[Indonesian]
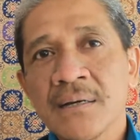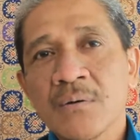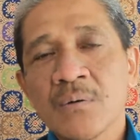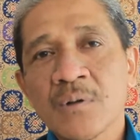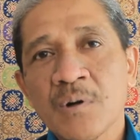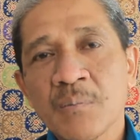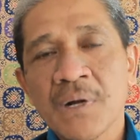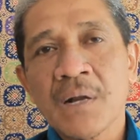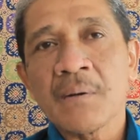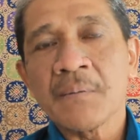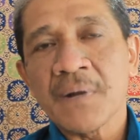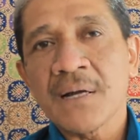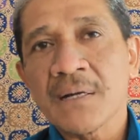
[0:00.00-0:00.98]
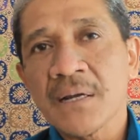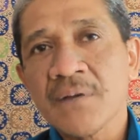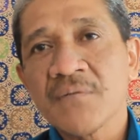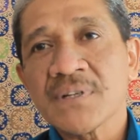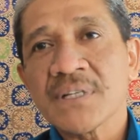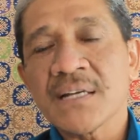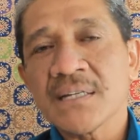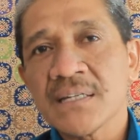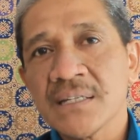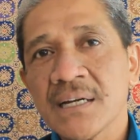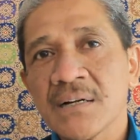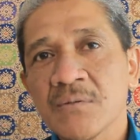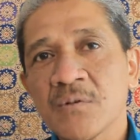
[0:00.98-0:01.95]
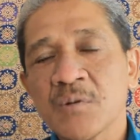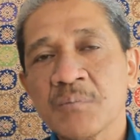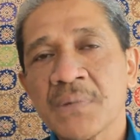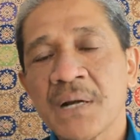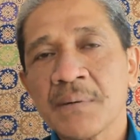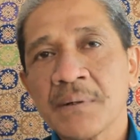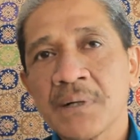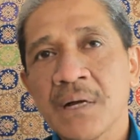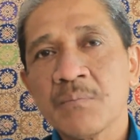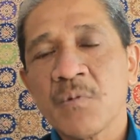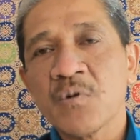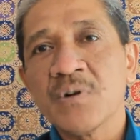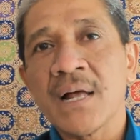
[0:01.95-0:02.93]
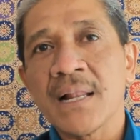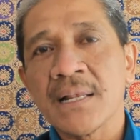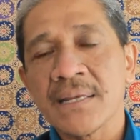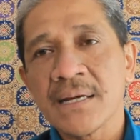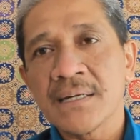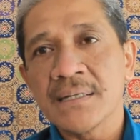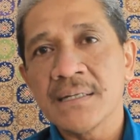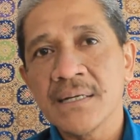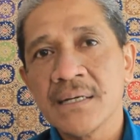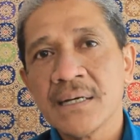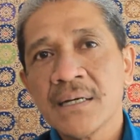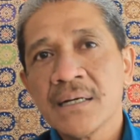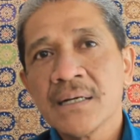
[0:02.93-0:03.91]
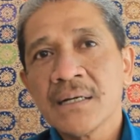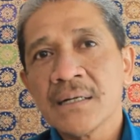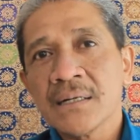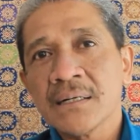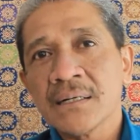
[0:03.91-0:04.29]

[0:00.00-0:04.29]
untuk menanamkan investasinya, untuk menanamkan modalnya di e,